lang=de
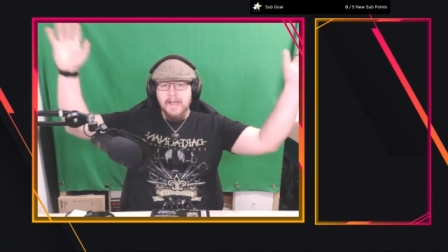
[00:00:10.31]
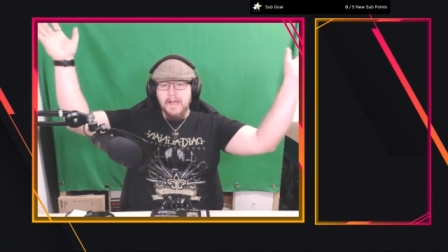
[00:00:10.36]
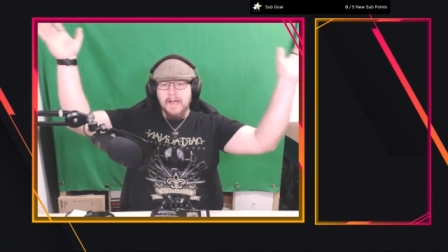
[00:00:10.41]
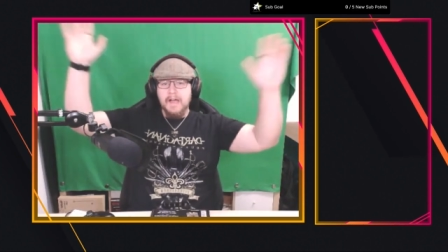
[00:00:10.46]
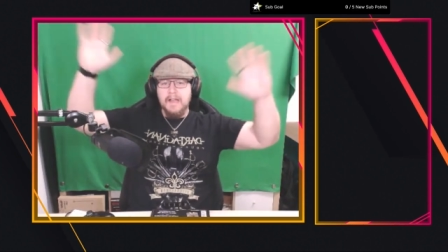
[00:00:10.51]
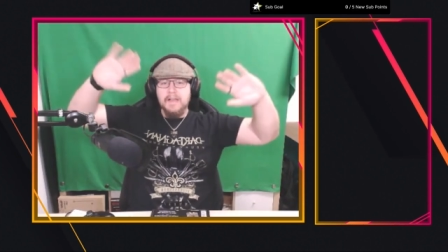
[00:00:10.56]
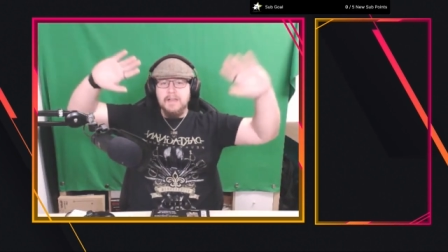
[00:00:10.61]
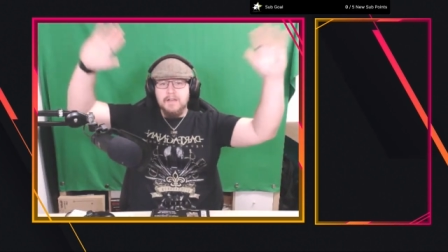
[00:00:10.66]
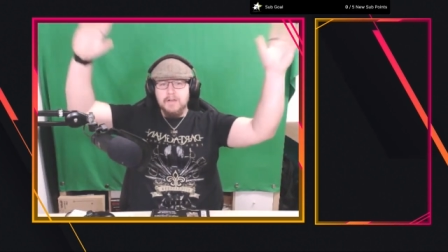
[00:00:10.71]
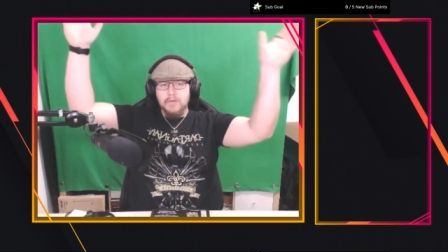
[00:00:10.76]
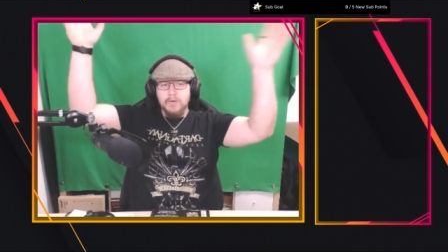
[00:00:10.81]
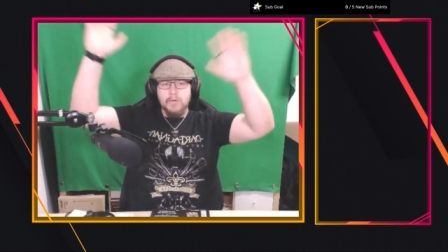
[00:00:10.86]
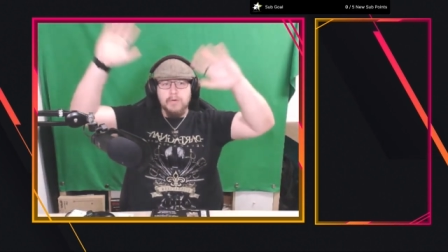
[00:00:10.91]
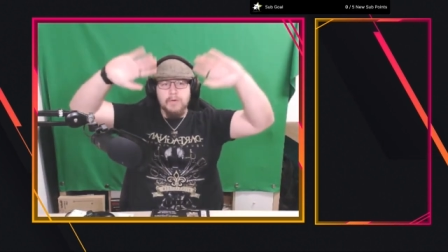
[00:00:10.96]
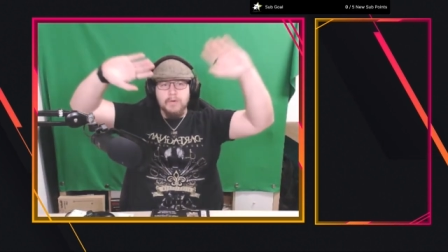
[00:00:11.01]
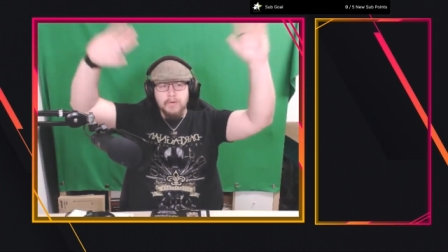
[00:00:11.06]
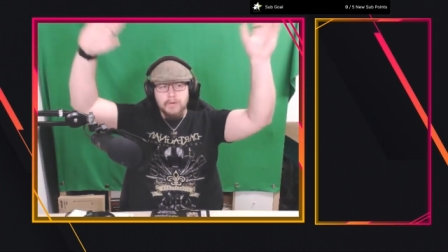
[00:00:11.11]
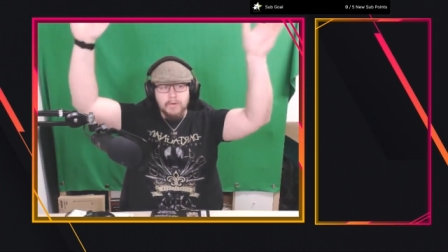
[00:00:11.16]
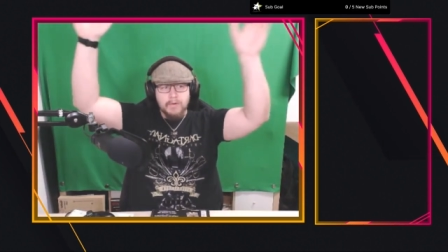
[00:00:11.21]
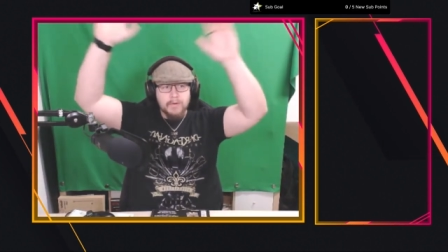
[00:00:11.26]

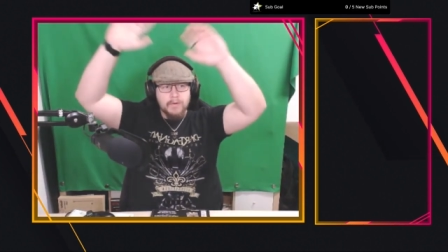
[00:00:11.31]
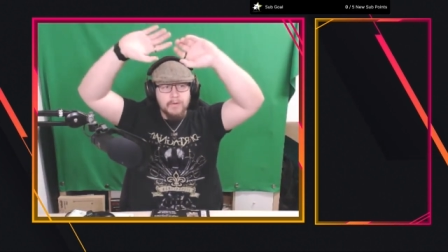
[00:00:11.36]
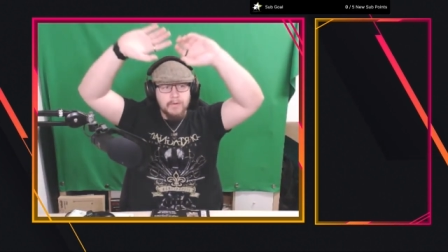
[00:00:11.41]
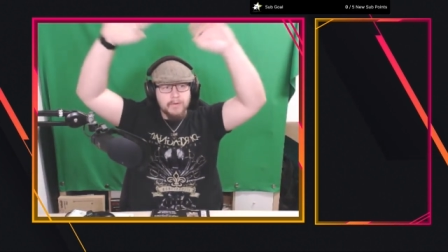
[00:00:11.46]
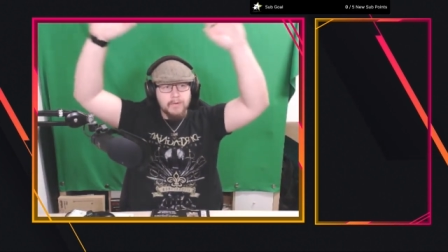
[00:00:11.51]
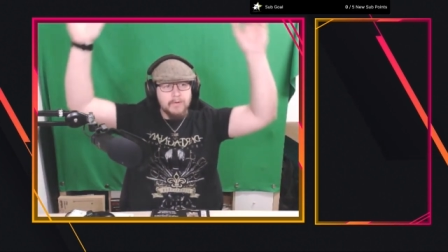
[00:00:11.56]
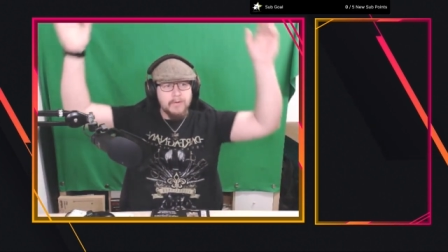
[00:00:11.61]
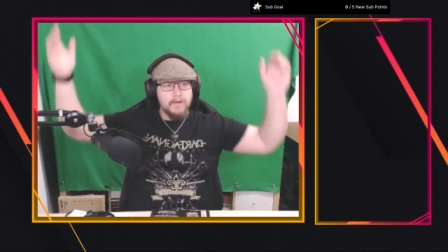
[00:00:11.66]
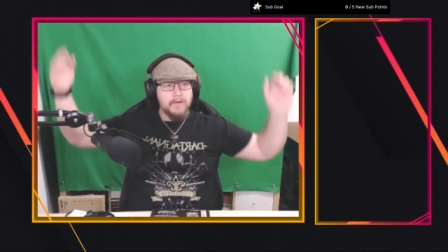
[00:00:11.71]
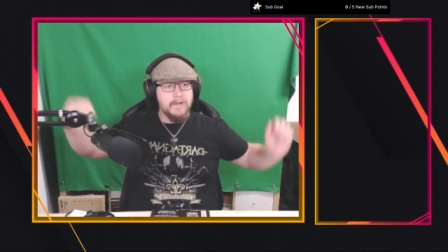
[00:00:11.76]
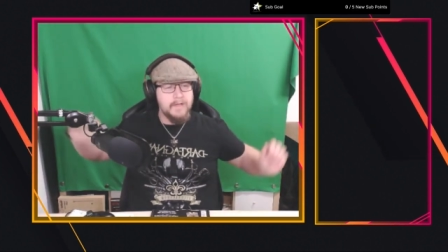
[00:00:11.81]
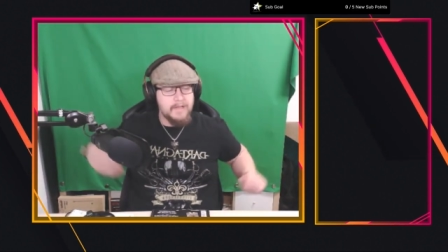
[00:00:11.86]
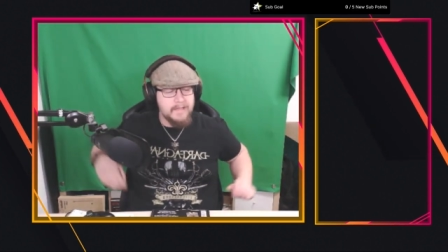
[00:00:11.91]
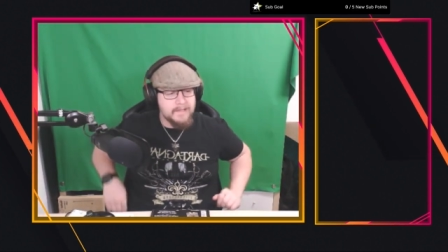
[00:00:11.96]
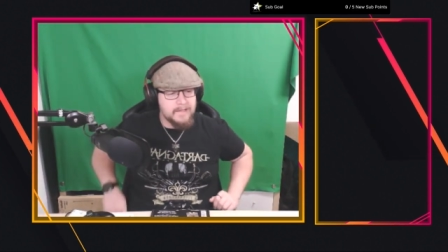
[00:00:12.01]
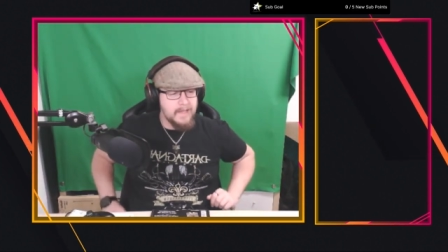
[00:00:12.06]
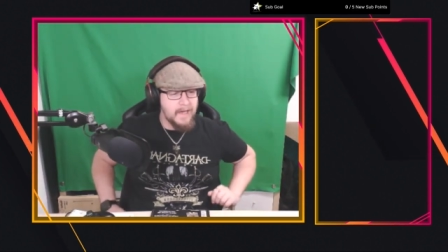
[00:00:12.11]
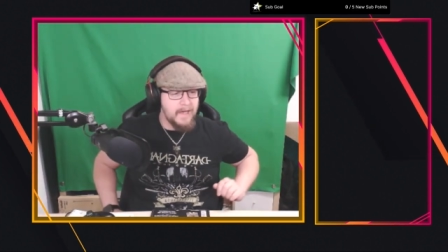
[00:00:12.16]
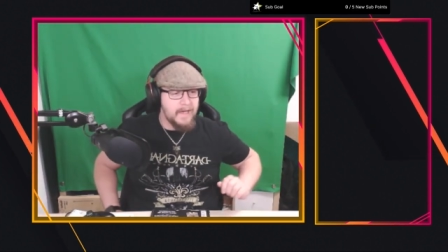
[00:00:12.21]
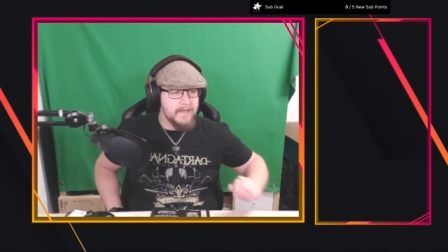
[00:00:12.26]
Hallo.
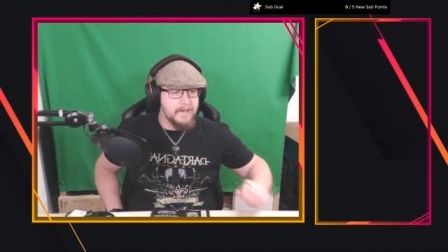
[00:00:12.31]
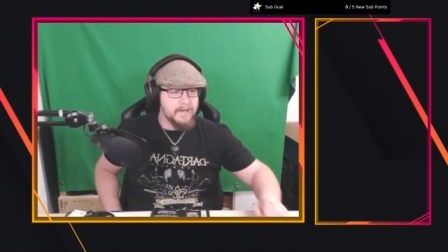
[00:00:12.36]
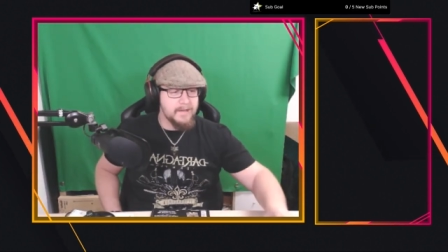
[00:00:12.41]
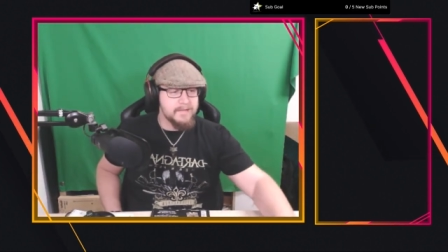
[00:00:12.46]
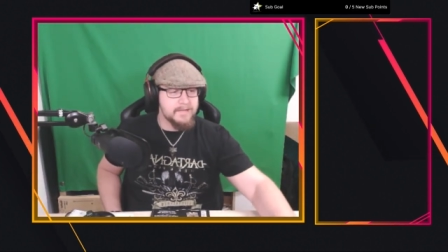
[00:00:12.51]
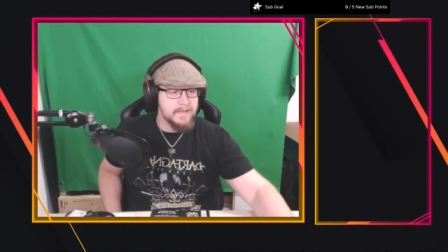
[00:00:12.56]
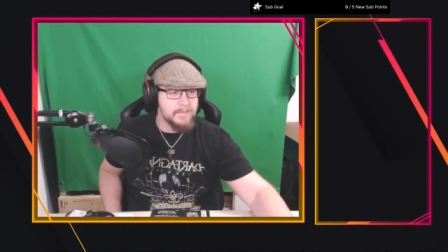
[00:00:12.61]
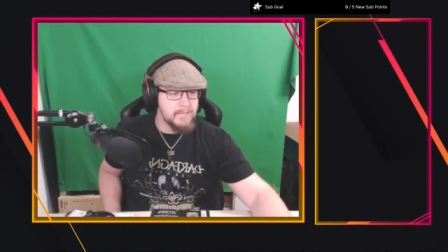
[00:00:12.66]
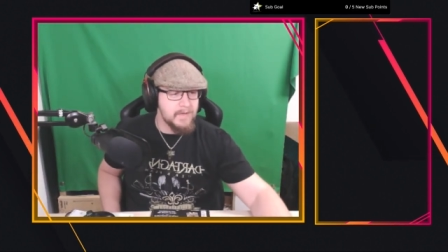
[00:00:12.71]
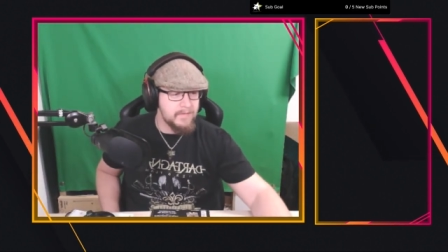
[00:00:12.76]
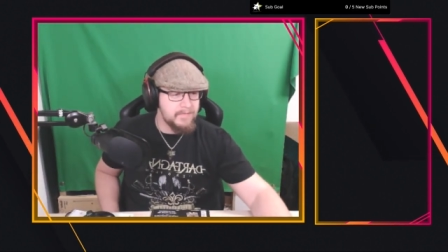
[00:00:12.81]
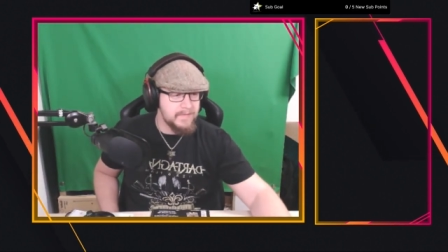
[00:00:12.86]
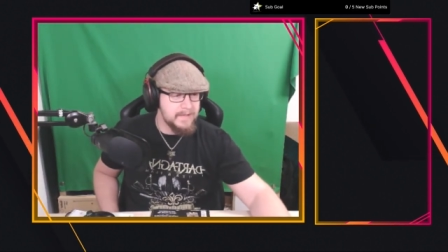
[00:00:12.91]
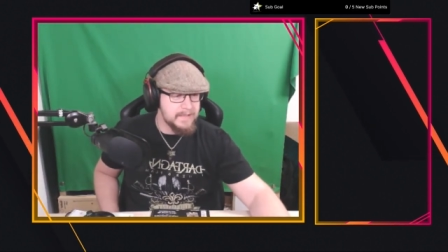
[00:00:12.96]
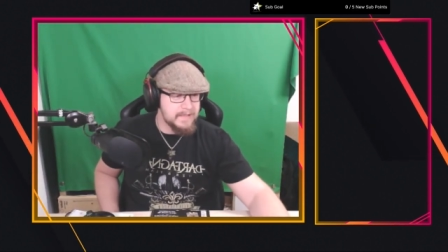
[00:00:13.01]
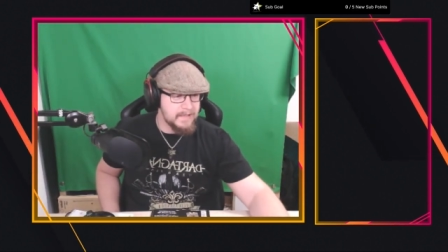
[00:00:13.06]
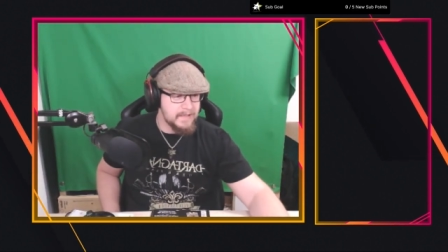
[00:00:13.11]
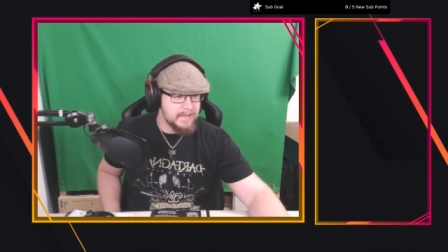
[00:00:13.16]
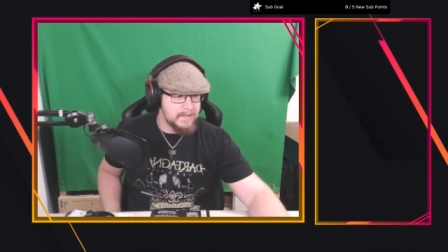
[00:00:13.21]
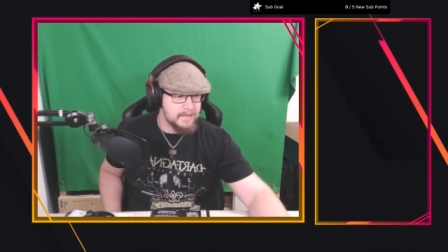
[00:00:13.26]
Ja, da sind wir
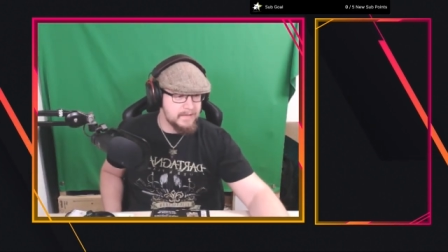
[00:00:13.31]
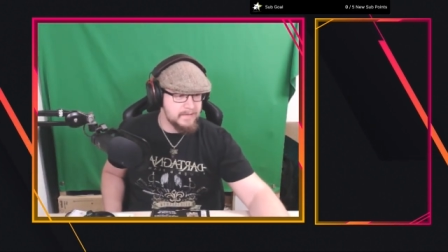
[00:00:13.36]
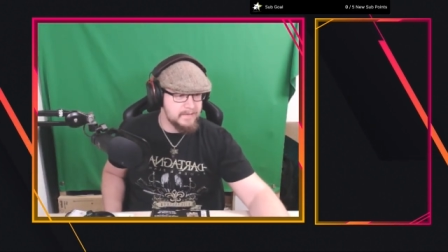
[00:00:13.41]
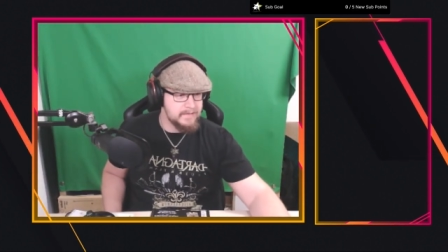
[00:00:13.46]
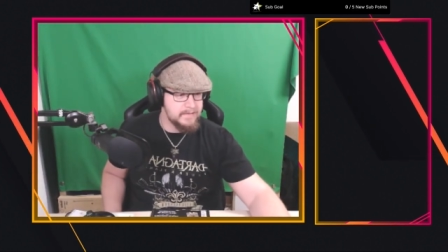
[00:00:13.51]
wieder.